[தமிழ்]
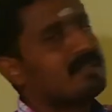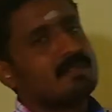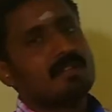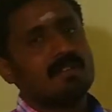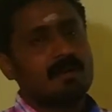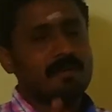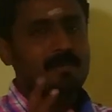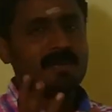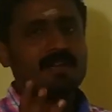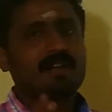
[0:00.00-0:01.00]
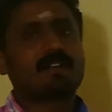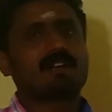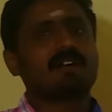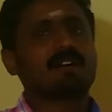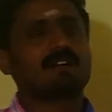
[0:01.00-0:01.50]
வந்து அப்படியே பிங்க் கலரில்
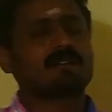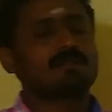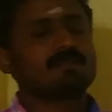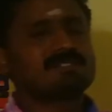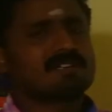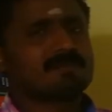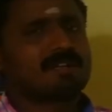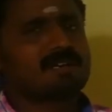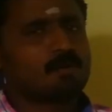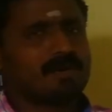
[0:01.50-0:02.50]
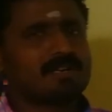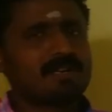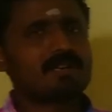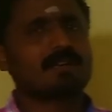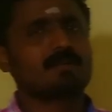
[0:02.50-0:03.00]
அழகாக இருக்கும் சில பிளான்ட்டில் ஒயிட்
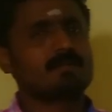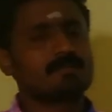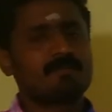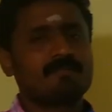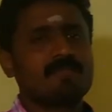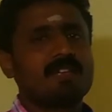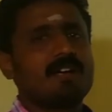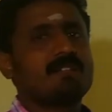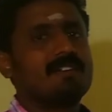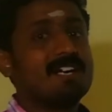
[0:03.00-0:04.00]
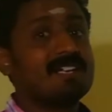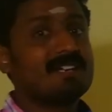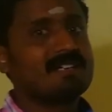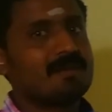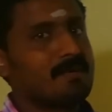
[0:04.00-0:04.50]
கலரில் இருக்கும் இந்த வெள்ளை
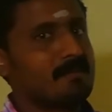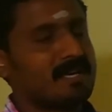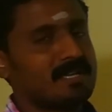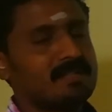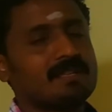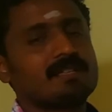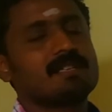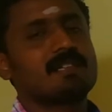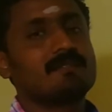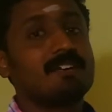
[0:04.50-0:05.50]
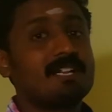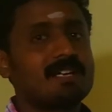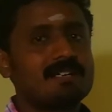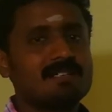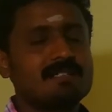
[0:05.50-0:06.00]
எருக்கு அப்படிம்பாங்கள்ல அது அந்த வெள்ளை
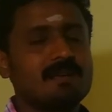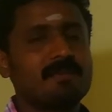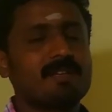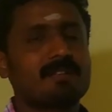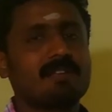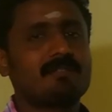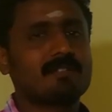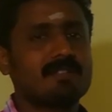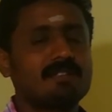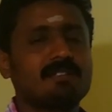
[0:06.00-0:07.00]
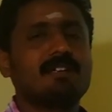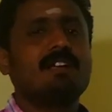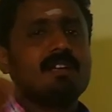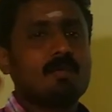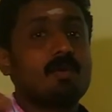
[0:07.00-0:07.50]
எருக்கு அப்படிங்கிற தாவரம் தான்
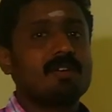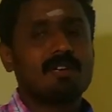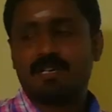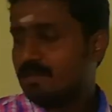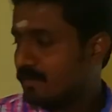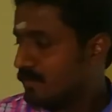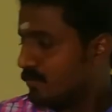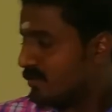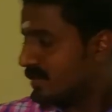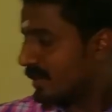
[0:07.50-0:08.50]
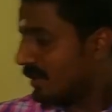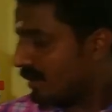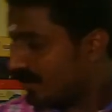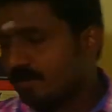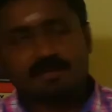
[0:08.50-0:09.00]
கோயில்களில் வந்து பூஜைக்காக
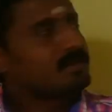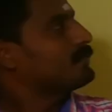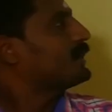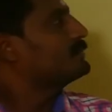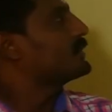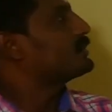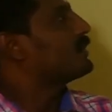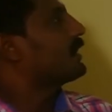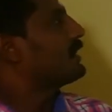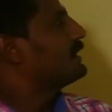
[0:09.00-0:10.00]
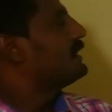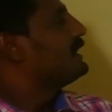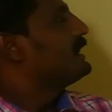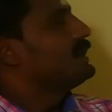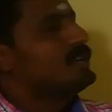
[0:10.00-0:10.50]
பயன்படுத்துவாங்க
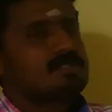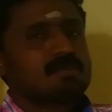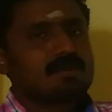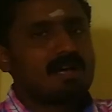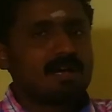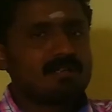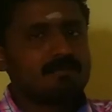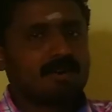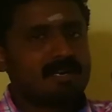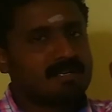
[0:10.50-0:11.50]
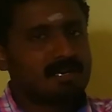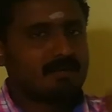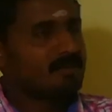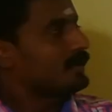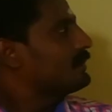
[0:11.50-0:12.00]
ஸோ நாலு பாயிண்ட்டு
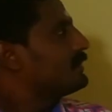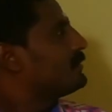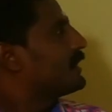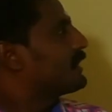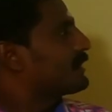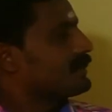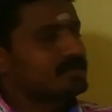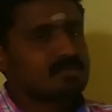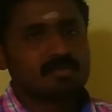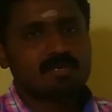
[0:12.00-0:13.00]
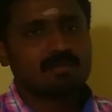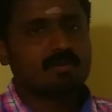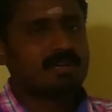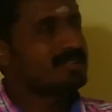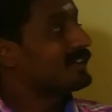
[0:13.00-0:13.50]
நாம் படிக்கிறதாக சொல்லியிருந்தோம்
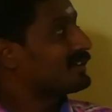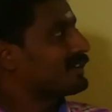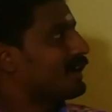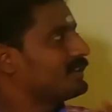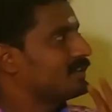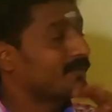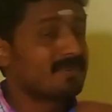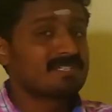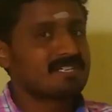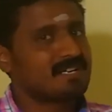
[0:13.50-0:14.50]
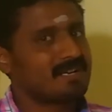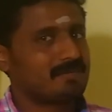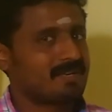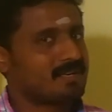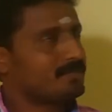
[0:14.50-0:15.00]
அதுக்கடுத்து நாலு டெஃபினிஷன் என்ன
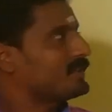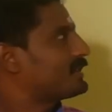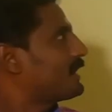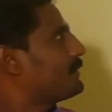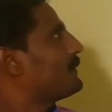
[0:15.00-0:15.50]
அப்படிங்கிறத பார்த்துடலாமா